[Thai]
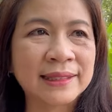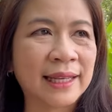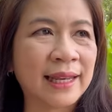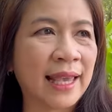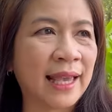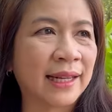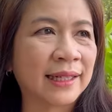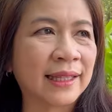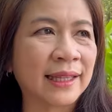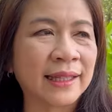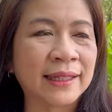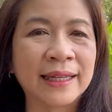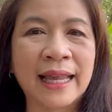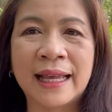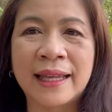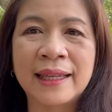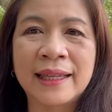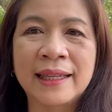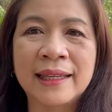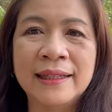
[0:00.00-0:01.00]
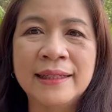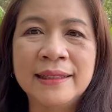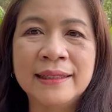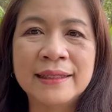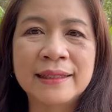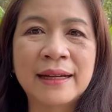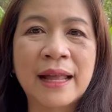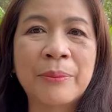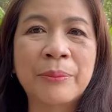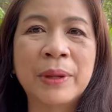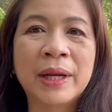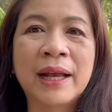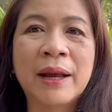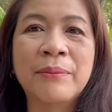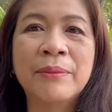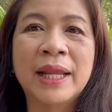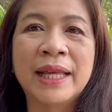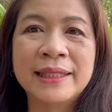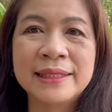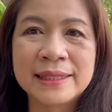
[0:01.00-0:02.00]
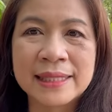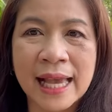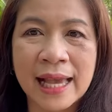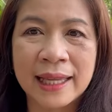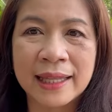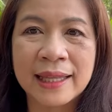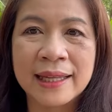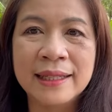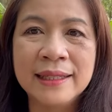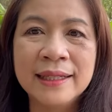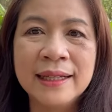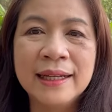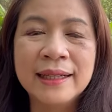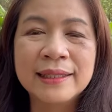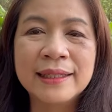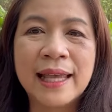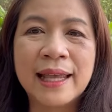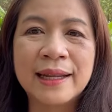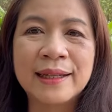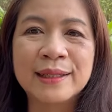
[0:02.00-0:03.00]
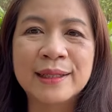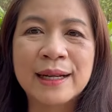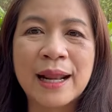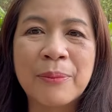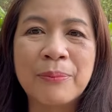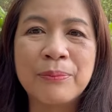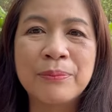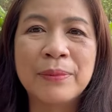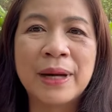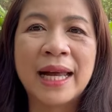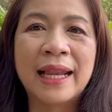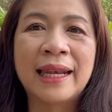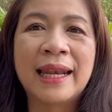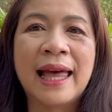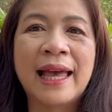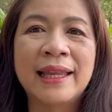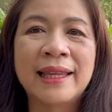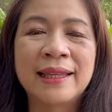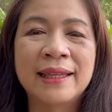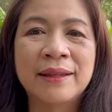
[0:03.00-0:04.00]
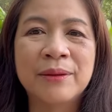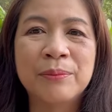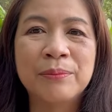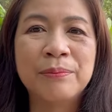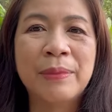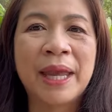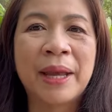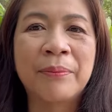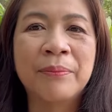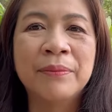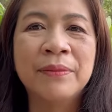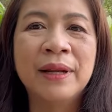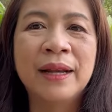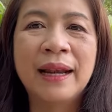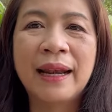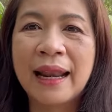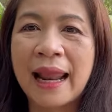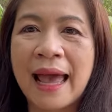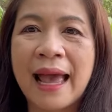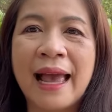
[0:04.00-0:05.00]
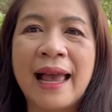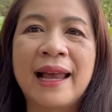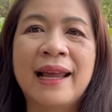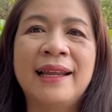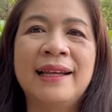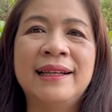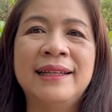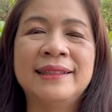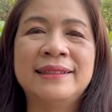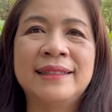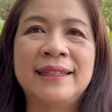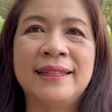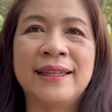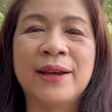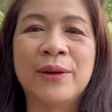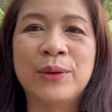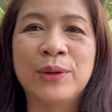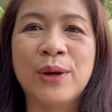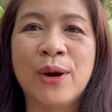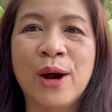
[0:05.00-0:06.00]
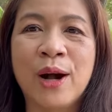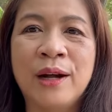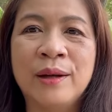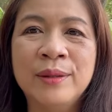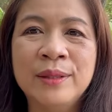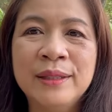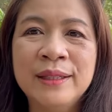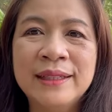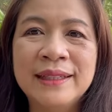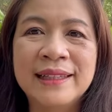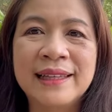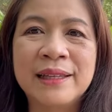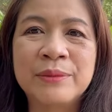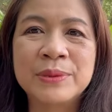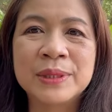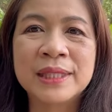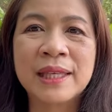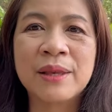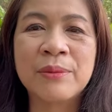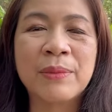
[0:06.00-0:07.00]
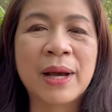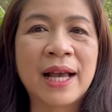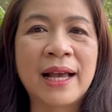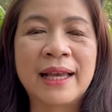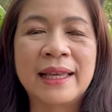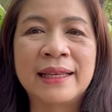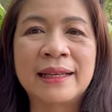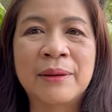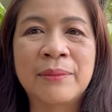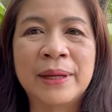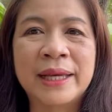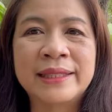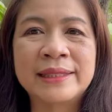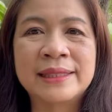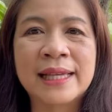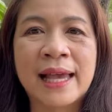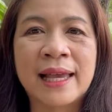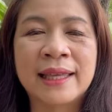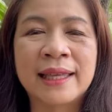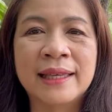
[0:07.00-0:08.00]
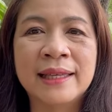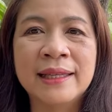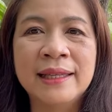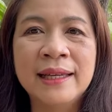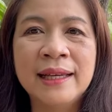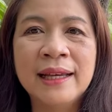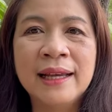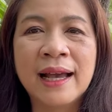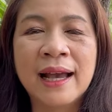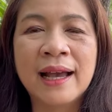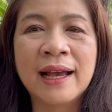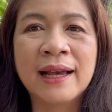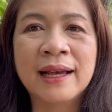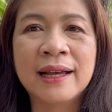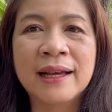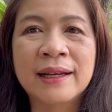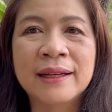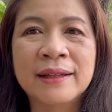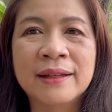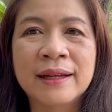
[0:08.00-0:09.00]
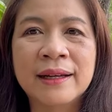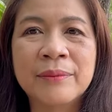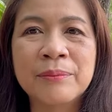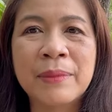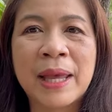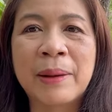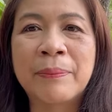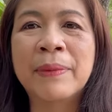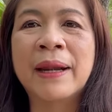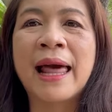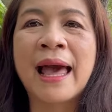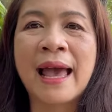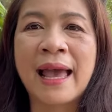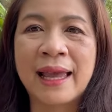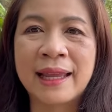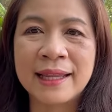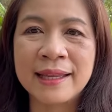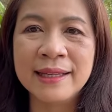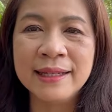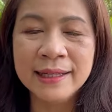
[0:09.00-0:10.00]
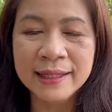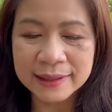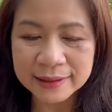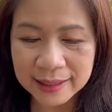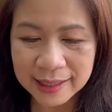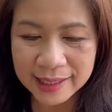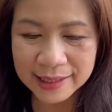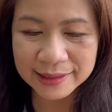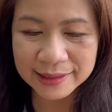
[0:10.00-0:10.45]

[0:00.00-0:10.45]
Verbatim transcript: แสดงนี่ได้รับกำลังใจ ได้รับมาไล่แบบหลายเลยทีเดียวเนาะเอฟซีมาให้กำลังใจแบบหลาย ที่